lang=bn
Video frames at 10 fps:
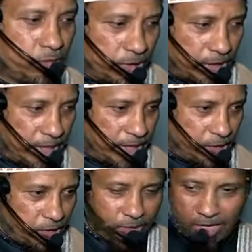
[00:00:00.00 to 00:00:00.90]
রোজাদার এই
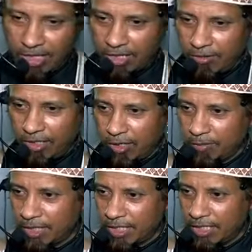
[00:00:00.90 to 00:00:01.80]
জন্য আল্লাহর অলি
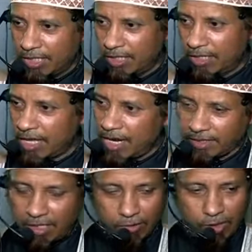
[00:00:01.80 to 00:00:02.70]
রমজানে
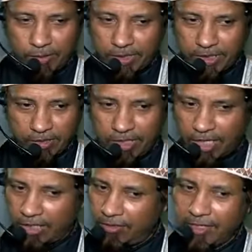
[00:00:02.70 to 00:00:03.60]
একটা রোজা মিস এই জন্য
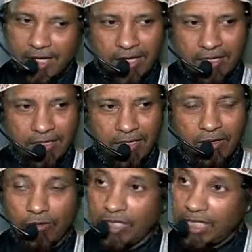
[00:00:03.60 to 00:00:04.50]
আল্লাহর অলি না
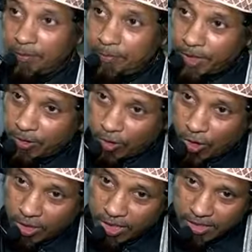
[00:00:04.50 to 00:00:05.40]
উনি নিবৃত
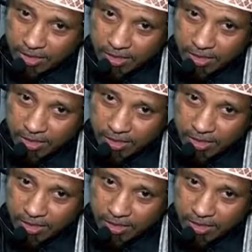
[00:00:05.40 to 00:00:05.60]
ঘরের